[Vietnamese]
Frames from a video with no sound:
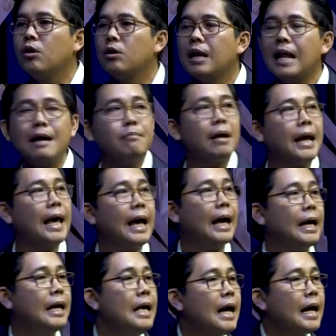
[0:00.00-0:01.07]
rồi là nam mình nè.
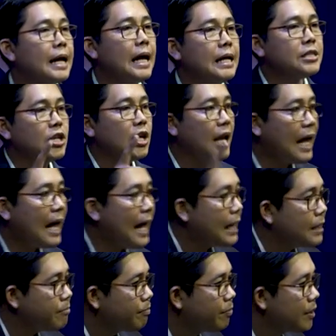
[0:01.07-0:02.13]
Đại
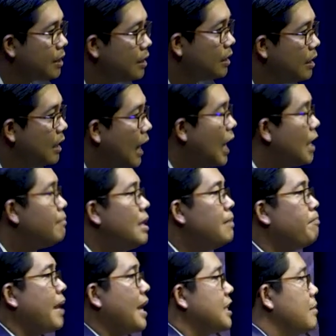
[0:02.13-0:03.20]
chát hai
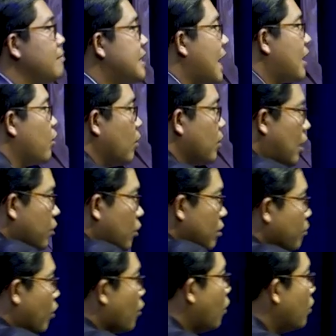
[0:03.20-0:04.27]
miền pê chiêm cha cùng nấu
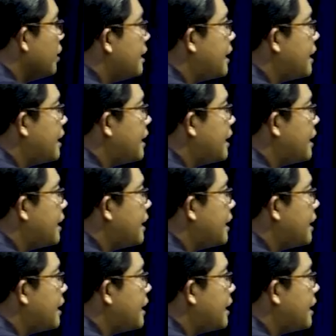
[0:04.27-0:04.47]
đôi bộ cồn